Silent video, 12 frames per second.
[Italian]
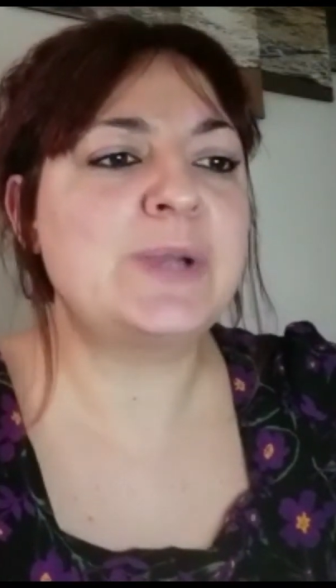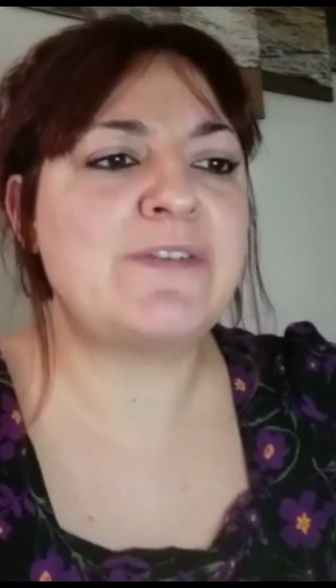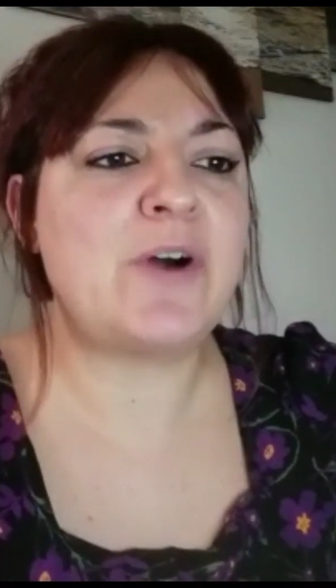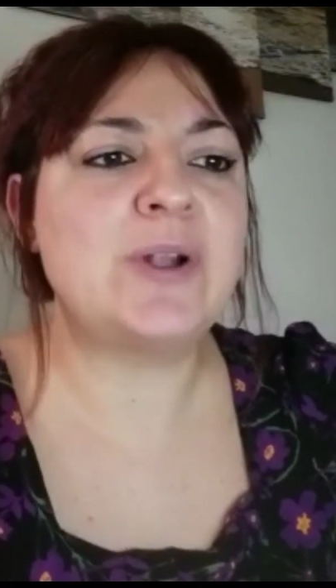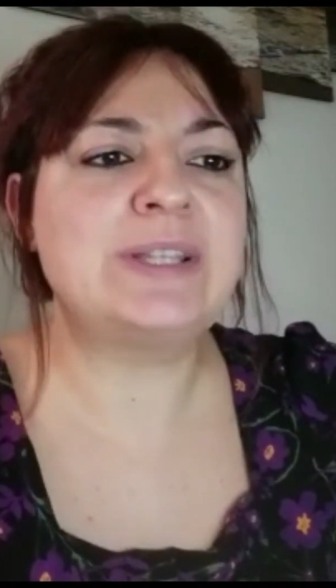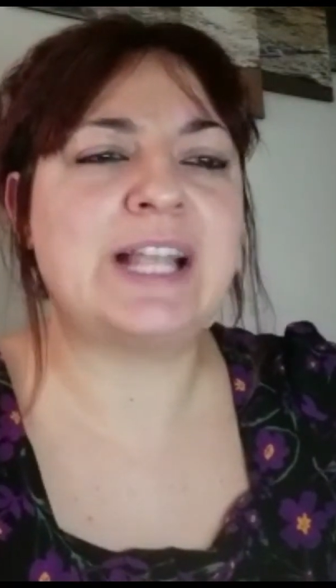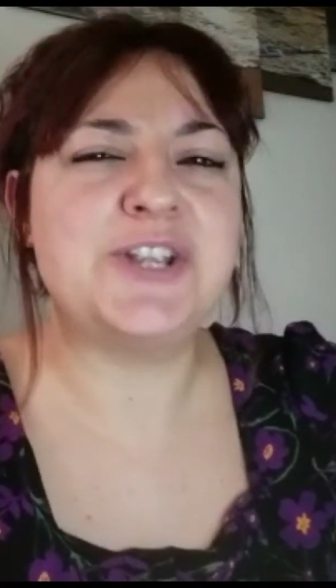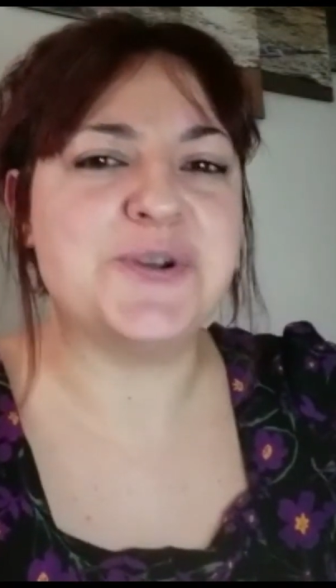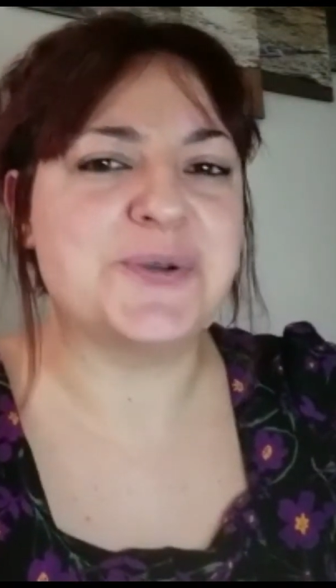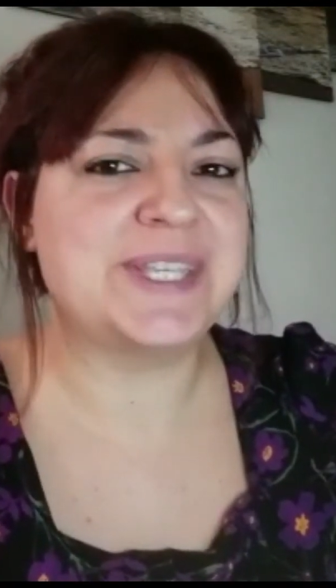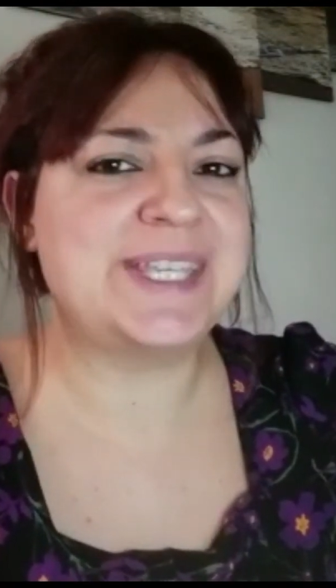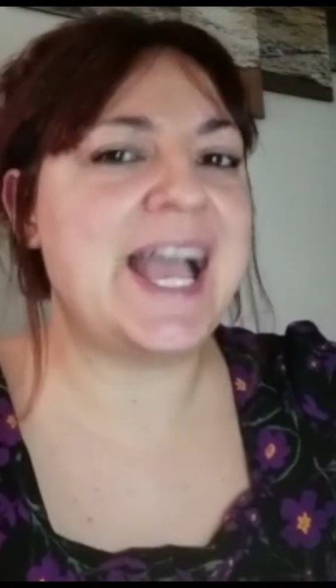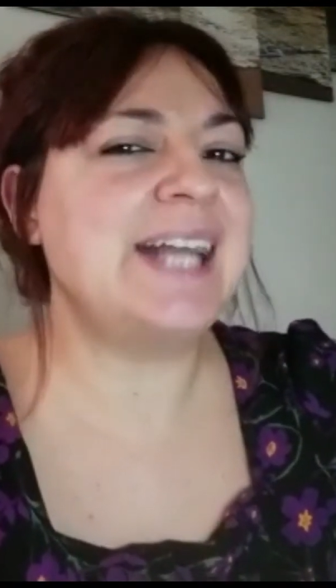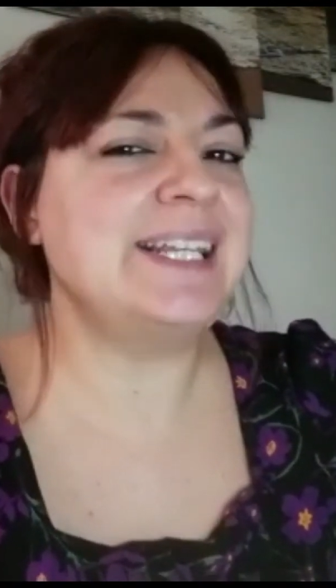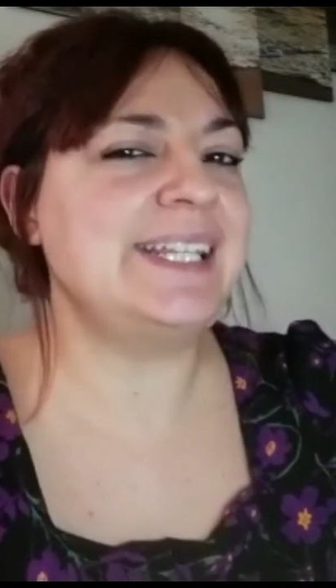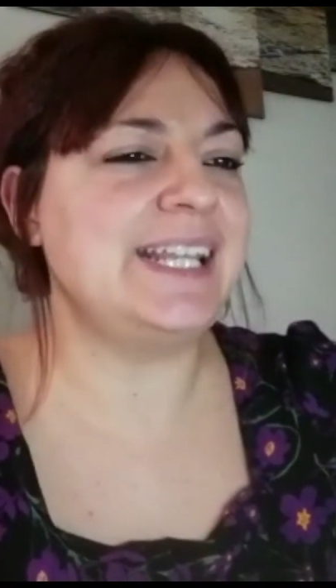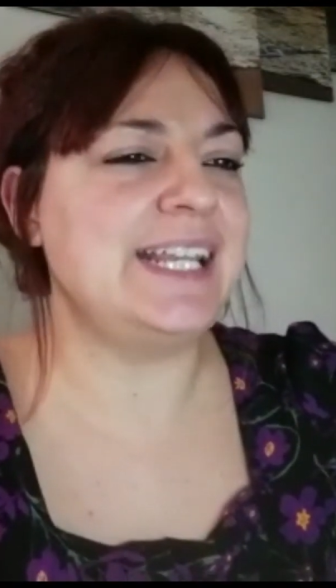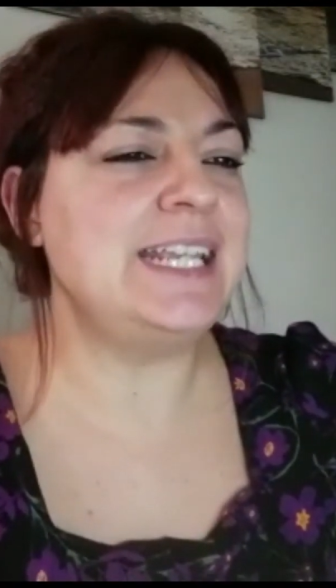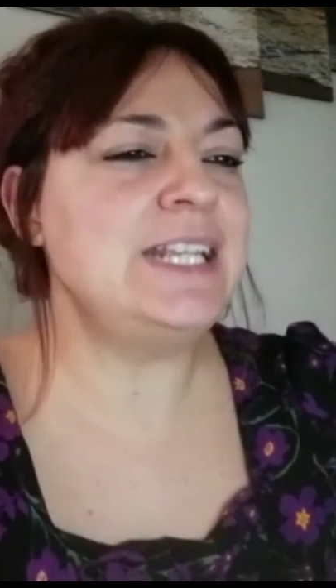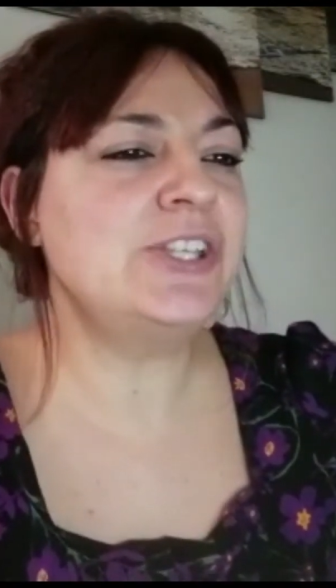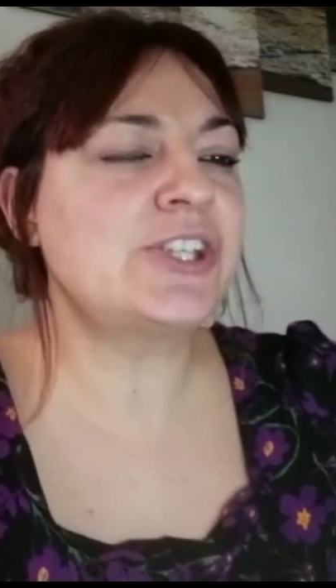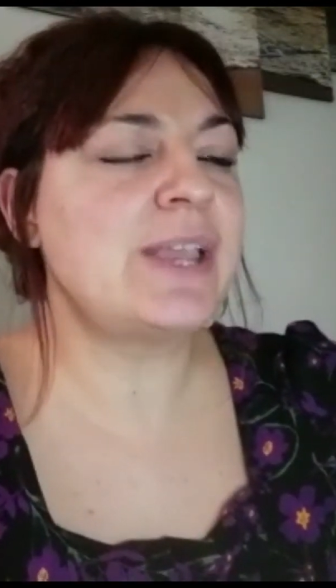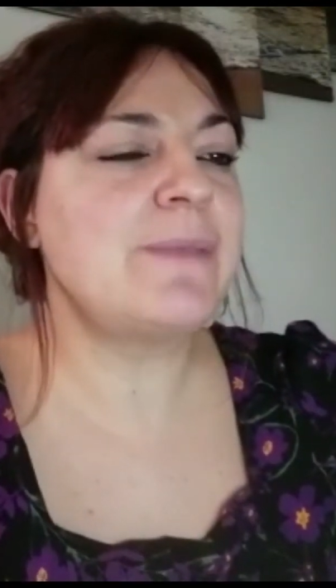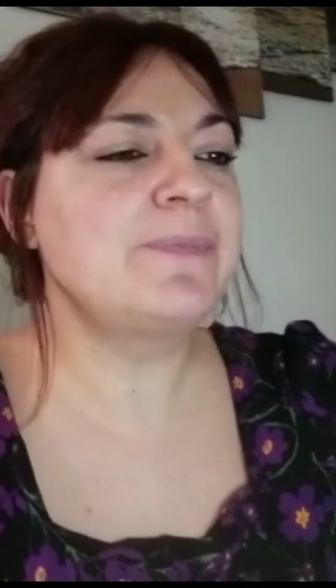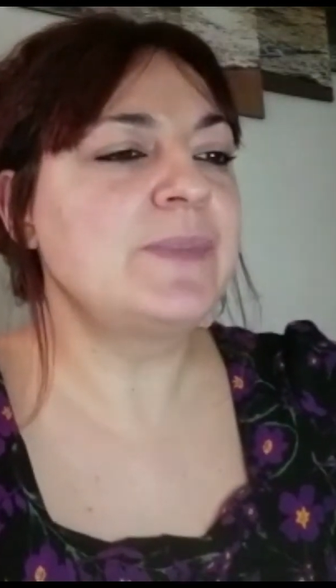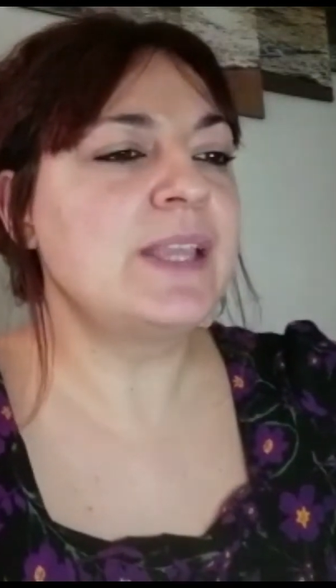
una volta gli occhiali di lince